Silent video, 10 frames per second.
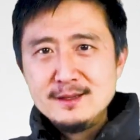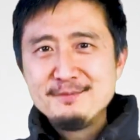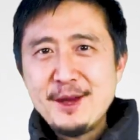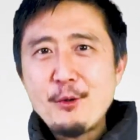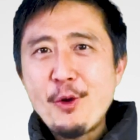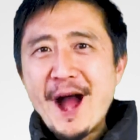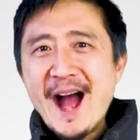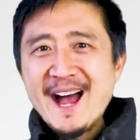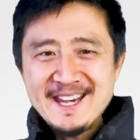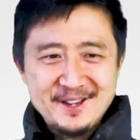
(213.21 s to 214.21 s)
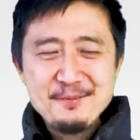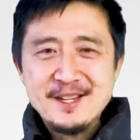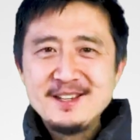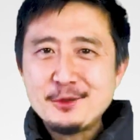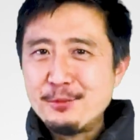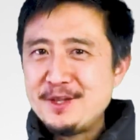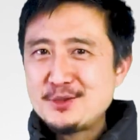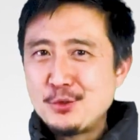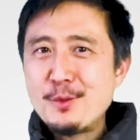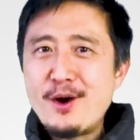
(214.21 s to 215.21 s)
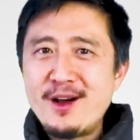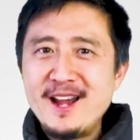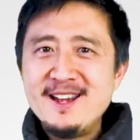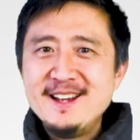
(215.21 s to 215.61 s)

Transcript: ไปคว้าเนี่ยก็เหมือนที่ต่งหมินจูบอกไง